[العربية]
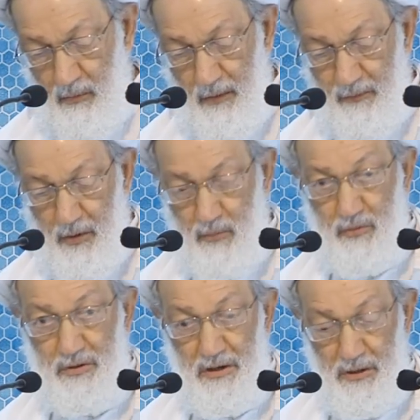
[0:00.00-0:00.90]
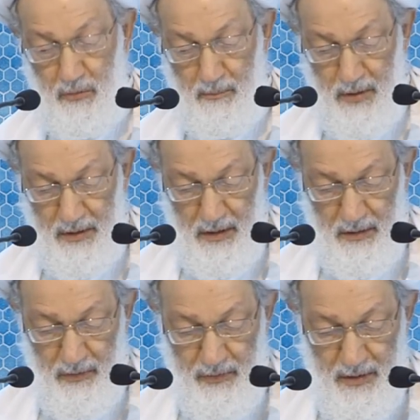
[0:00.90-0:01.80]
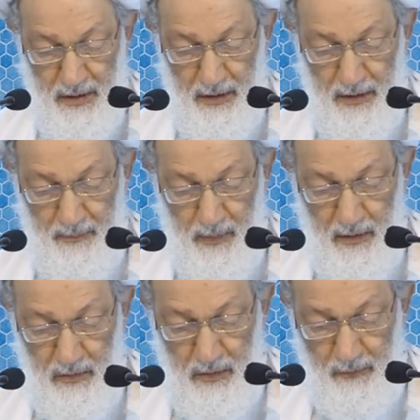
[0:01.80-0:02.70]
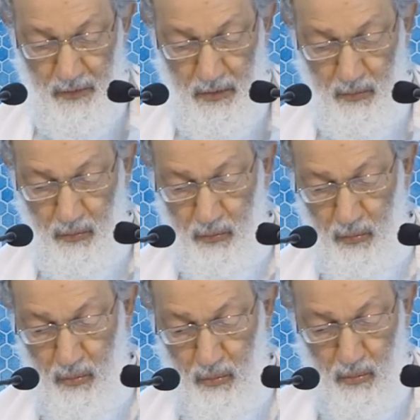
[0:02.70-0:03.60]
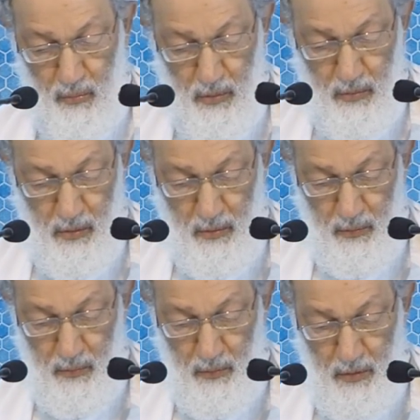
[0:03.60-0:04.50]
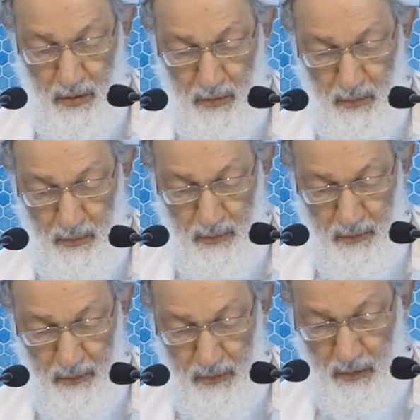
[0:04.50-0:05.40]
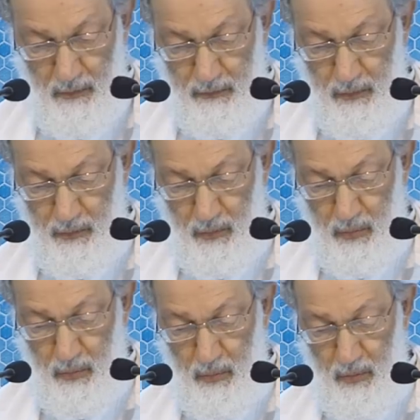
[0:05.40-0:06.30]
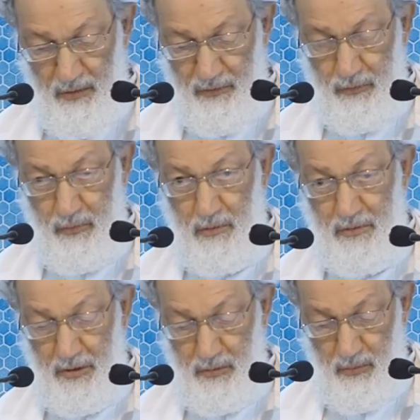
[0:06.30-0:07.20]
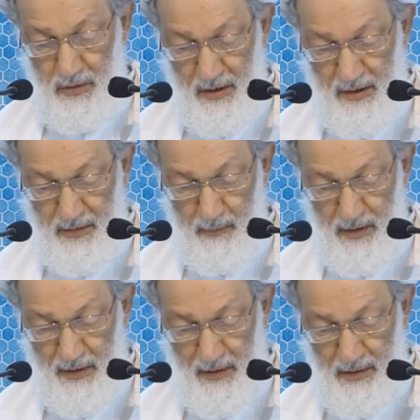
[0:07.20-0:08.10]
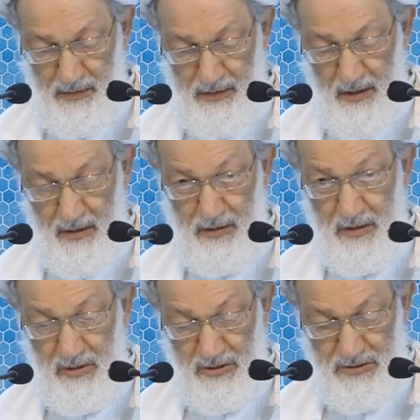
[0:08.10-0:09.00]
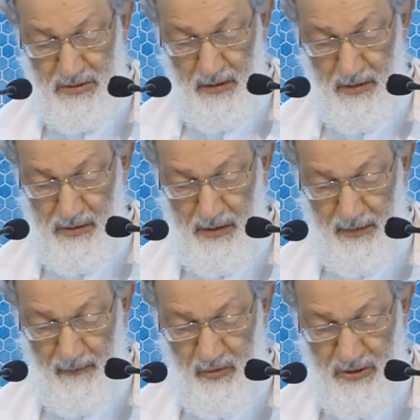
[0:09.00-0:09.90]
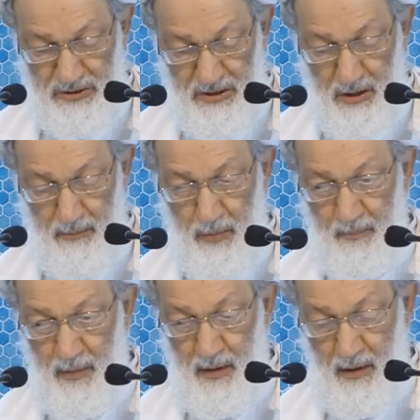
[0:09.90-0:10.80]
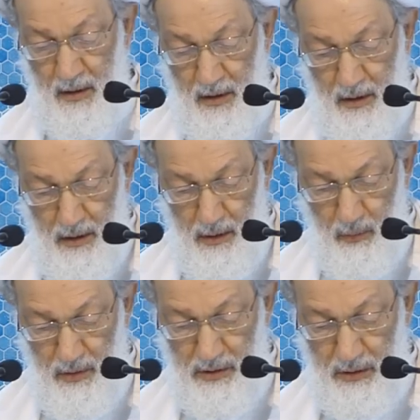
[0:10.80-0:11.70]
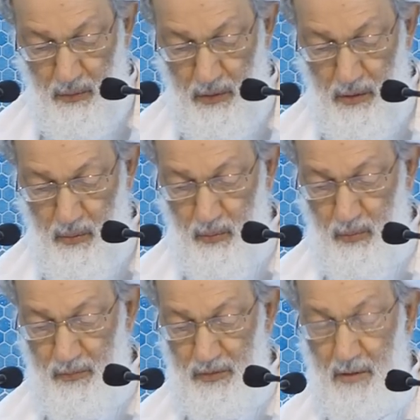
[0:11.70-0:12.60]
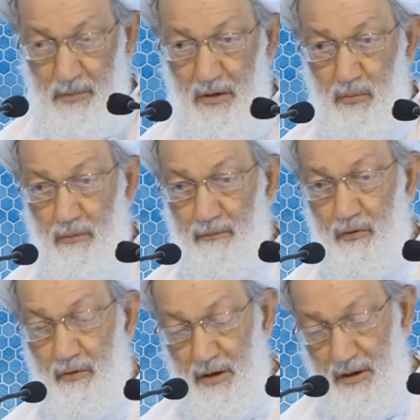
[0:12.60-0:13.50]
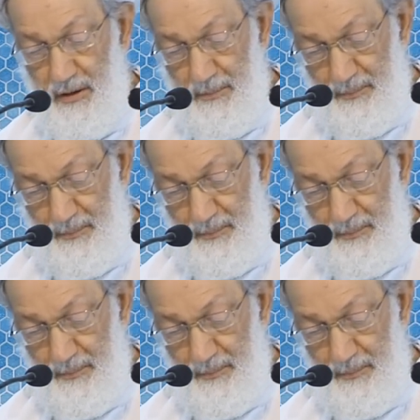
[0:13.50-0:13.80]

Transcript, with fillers: والفرق جلي بين الاثنين التفاوض وهو عنوان ترفضه السلطة لعدم أهلية, أهلية في الشعب أو الحوار تبادل في الرأي